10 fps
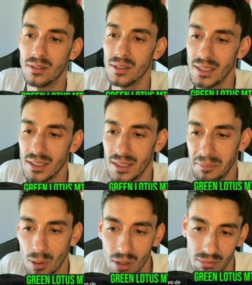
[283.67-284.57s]

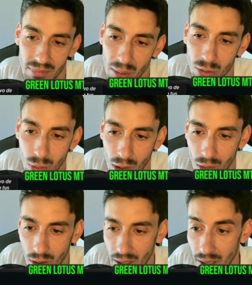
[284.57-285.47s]
pero bueno, tenemos troll,
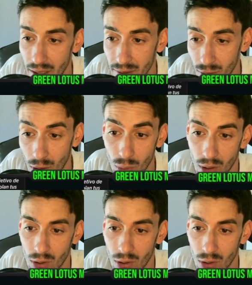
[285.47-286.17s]
Cuero